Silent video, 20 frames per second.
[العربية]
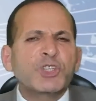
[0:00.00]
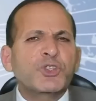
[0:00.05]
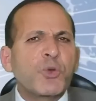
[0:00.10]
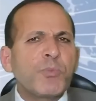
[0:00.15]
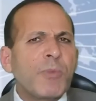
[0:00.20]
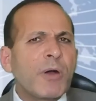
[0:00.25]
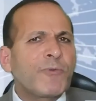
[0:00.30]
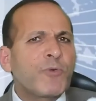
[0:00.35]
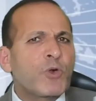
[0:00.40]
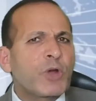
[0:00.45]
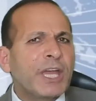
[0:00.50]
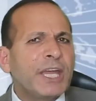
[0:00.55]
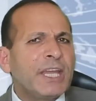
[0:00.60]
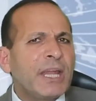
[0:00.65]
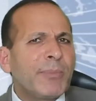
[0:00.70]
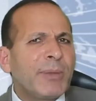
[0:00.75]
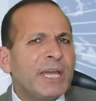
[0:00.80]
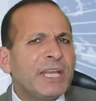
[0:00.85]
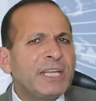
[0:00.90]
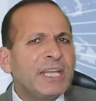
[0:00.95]
ثم
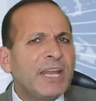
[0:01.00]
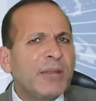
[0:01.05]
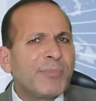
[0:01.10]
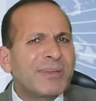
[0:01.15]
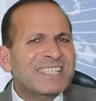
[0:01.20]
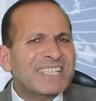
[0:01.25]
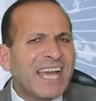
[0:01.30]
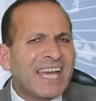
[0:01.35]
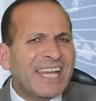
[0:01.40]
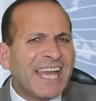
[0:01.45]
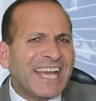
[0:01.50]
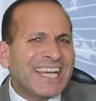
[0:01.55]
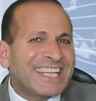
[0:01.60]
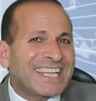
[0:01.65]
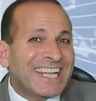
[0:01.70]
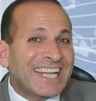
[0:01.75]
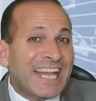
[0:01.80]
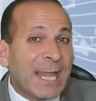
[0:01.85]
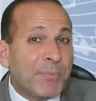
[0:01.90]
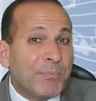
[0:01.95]
فوجئنا بأن المسألة
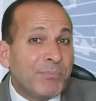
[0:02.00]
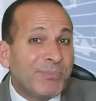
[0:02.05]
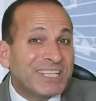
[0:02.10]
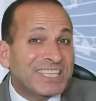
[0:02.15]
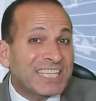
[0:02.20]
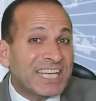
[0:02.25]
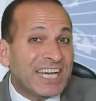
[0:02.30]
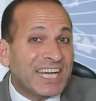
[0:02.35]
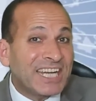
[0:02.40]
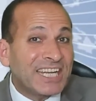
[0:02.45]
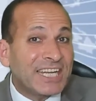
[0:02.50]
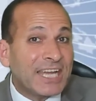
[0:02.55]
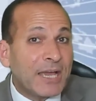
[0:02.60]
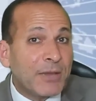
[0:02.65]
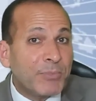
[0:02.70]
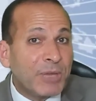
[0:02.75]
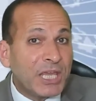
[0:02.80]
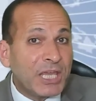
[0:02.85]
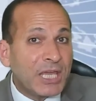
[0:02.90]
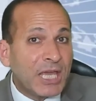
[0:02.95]
اتلمت
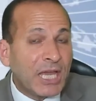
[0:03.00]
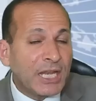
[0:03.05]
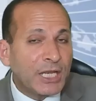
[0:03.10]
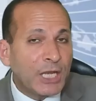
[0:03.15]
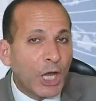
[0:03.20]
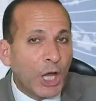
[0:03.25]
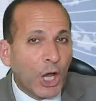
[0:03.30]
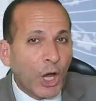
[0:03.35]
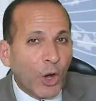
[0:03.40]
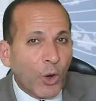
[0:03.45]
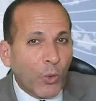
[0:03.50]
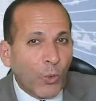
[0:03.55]
إعلاميا